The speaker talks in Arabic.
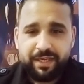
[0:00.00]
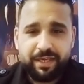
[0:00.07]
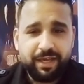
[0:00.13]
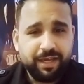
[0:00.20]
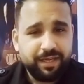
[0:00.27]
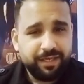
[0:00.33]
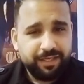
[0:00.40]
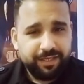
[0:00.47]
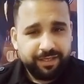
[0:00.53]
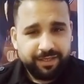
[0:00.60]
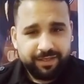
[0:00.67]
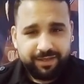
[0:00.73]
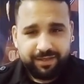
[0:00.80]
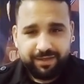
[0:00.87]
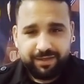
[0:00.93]
يعني
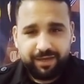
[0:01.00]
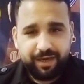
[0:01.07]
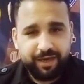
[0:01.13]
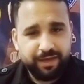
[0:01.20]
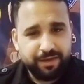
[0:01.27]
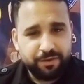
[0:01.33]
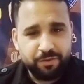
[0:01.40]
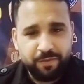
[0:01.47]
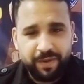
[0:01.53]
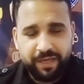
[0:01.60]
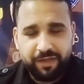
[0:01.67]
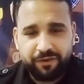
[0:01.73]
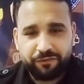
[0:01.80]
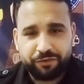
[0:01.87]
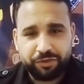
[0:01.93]
آه، حقه ما
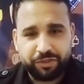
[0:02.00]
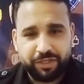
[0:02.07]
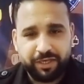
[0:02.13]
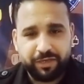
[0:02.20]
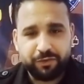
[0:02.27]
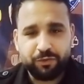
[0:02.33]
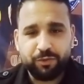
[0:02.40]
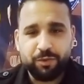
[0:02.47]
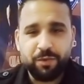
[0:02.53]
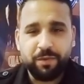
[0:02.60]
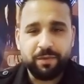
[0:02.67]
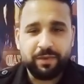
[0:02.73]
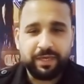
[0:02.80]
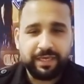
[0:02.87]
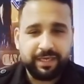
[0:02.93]
يعرفش
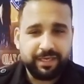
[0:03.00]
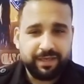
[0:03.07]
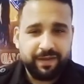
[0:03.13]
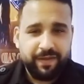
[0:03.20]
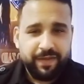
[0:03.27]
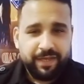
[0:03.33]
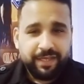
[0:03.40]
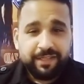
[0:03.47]
ياخده آه،